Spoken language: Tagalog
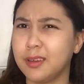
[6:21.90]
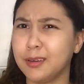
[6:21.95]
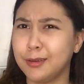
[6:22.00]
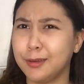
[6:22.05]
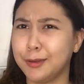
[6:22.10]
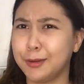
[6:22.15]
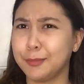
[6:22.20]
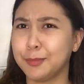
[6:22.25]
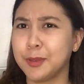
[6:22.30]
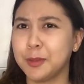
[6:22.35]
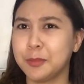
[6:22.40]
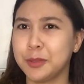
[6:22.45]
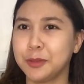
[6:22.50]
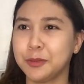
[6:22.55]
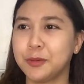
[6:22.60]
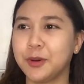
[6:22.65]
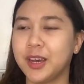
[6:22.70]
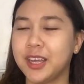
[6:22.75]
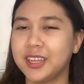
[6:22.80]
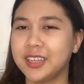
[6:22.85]
Hirap naman
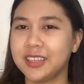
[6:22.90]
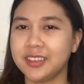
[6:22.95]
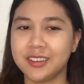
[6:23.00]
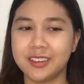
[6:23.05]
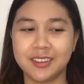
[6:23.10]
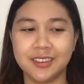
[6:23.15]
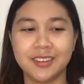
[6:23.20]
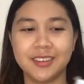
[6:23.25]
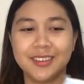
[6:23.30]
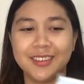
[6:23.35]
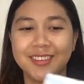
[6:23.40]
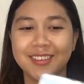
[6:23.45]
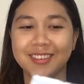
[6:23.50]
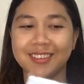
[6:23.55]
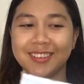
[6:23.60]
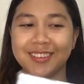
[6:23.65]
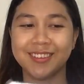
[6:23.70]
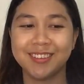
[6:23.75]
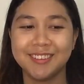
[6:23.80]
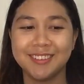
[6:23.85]
ko alam.
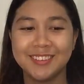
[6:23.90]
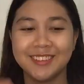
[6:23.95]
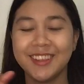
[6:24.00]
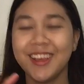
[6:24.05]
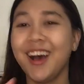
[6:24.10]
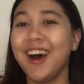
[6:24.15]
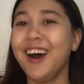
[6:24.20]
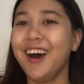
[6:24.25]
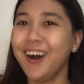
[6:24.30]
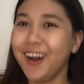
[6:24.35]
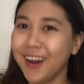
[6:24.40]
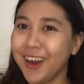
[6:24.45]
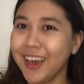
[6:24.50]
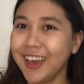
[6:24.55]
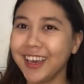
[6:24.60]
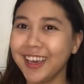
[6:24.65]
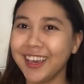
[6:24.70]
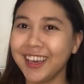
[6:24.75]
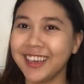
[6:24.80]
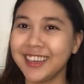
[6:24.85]

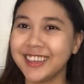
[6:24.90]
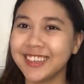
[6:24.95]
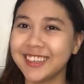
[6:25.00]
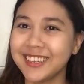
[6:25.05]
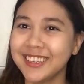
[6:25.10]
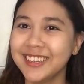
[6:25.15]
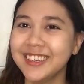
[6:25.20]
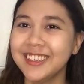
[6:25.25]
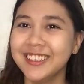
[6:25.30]
Okay!